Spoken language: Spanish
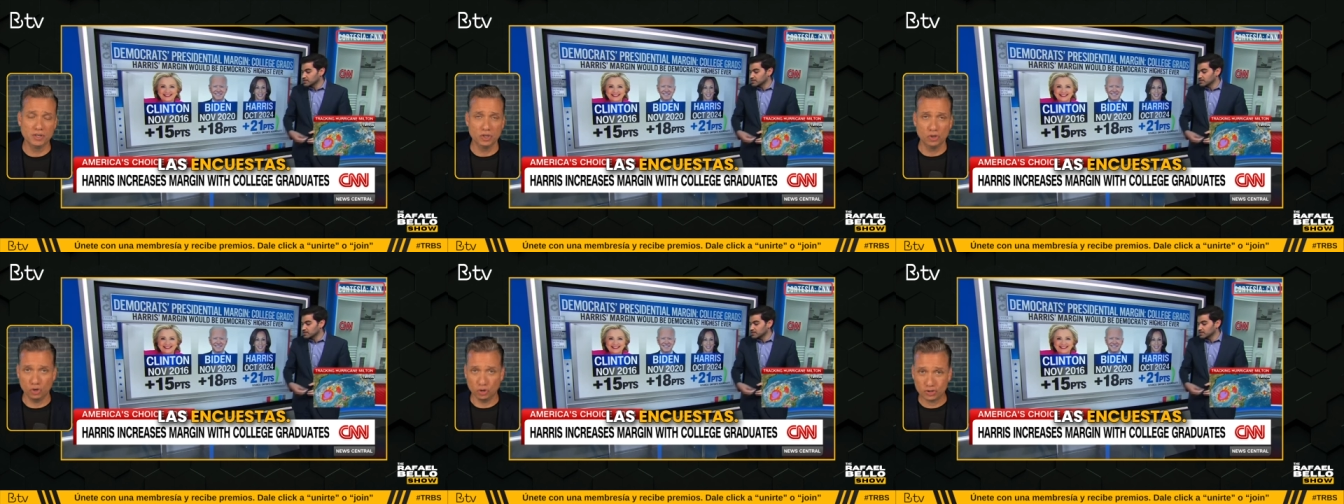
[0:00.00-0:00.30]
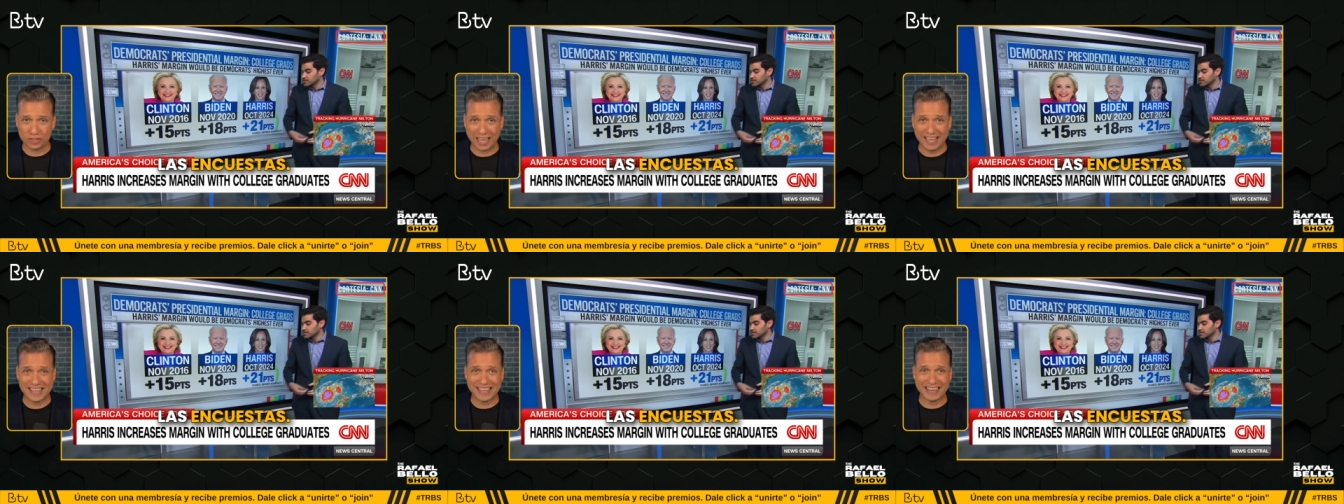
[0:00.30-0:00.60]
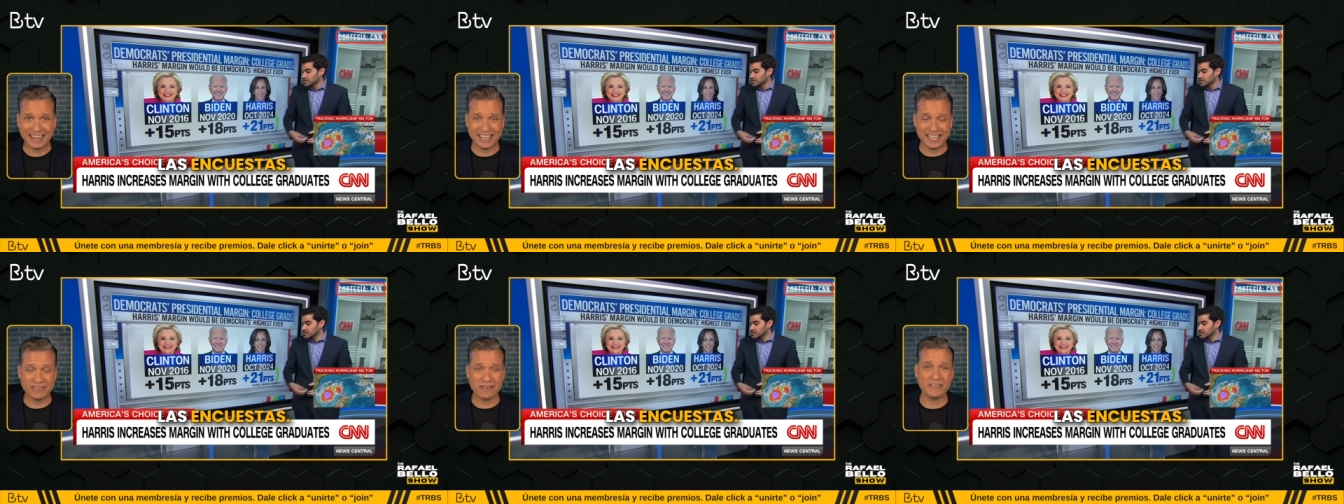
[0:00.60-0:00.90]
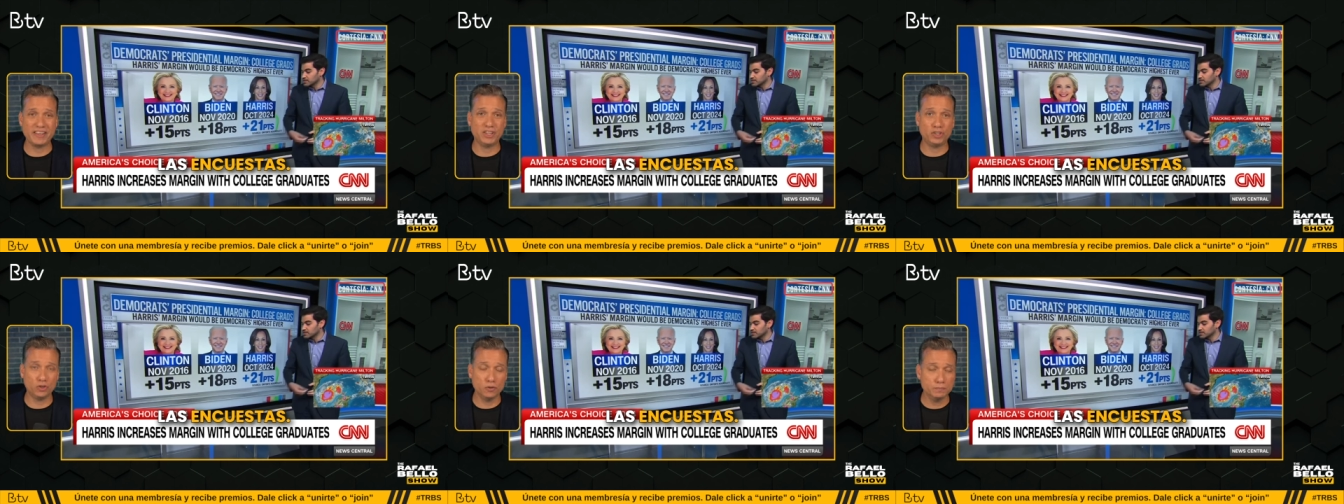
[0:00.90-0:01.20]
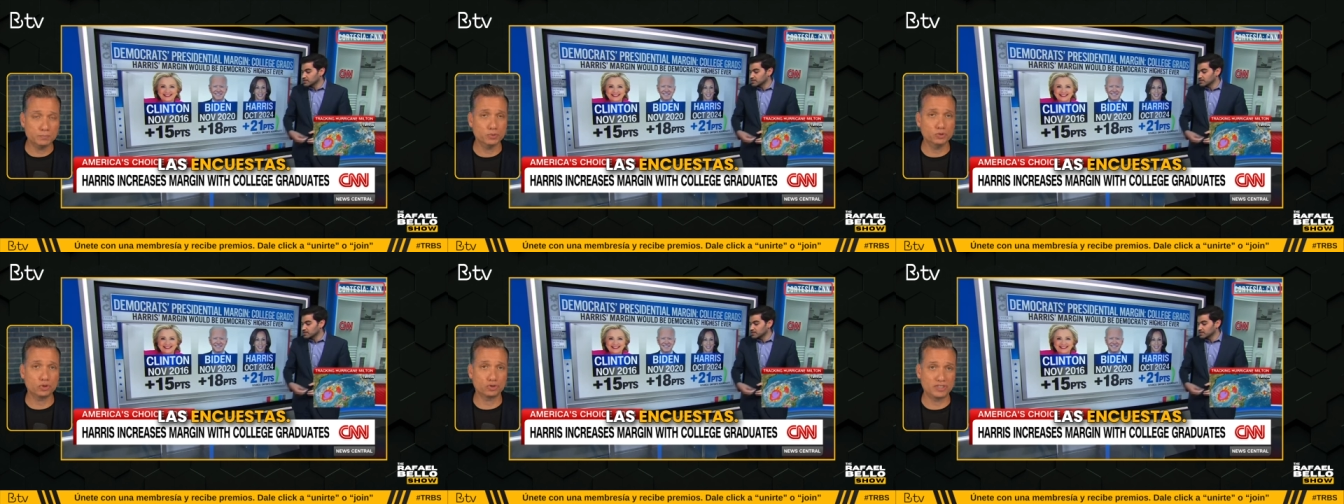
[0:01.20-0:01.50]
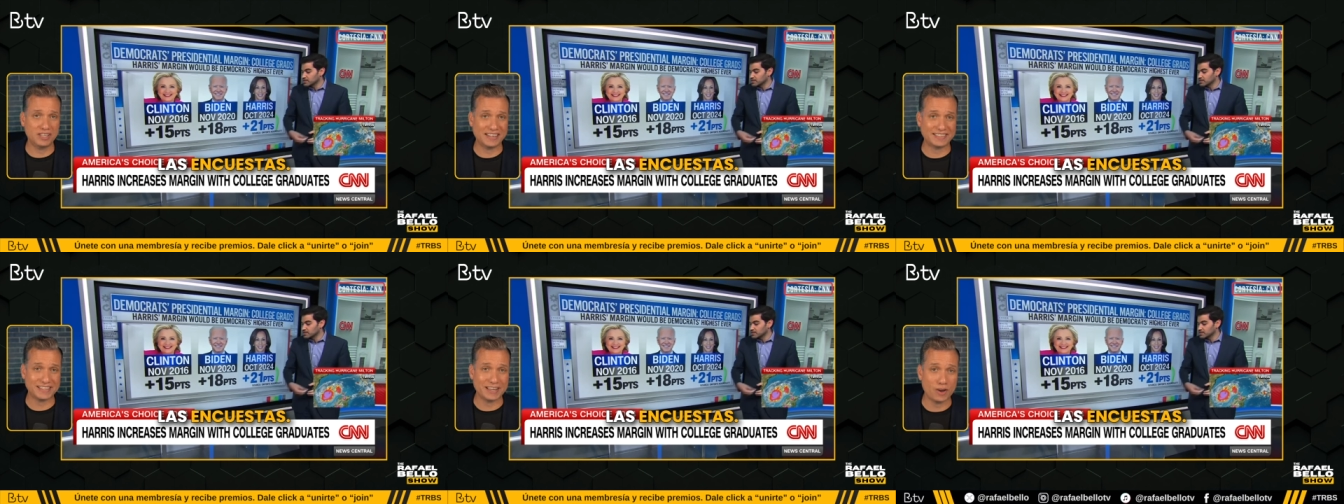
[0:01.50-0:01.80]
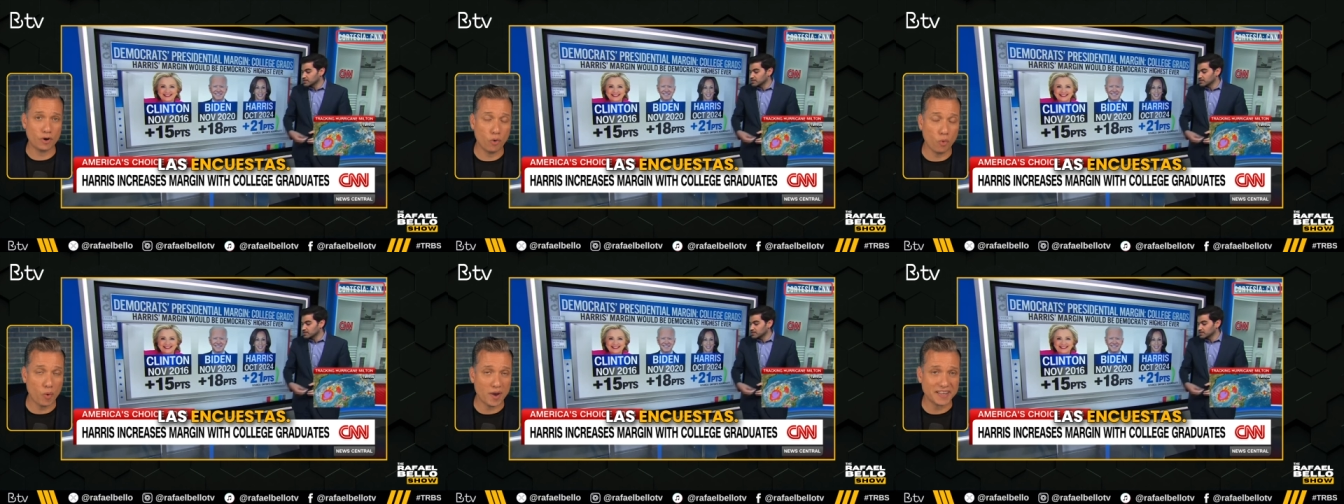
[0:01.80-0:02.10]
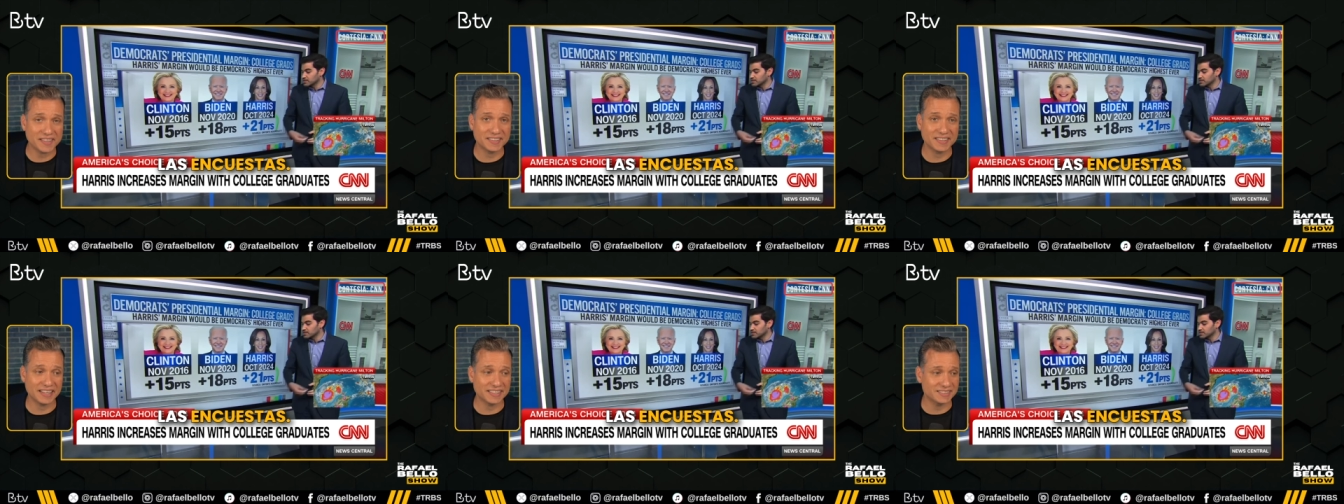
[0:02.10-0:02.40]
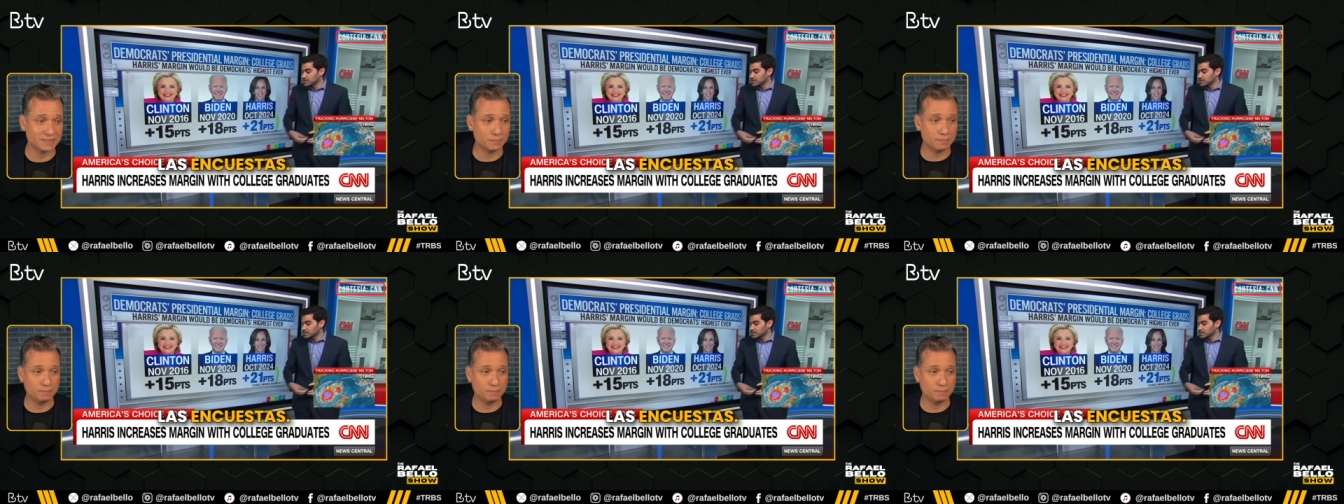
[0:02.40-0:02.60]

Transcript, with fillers: O sea, ella le lleva 21 puntos en las encuestas